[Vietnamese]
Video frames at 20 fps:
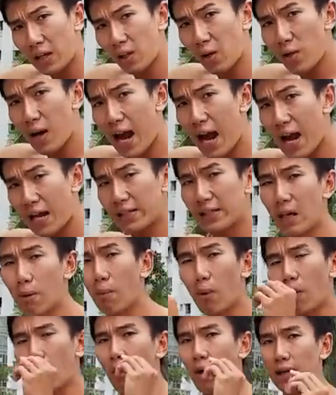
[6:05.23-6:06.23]
tối đa trong
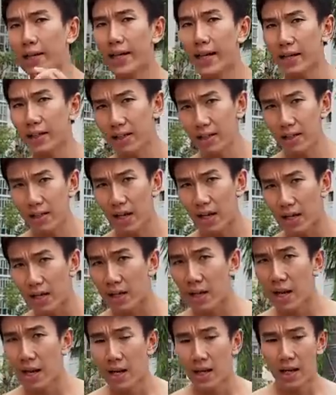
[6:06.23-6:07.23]
một cái khoảnh khắc nhất định
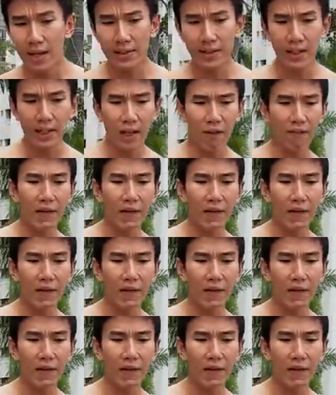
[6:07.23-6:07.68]
thì chính cái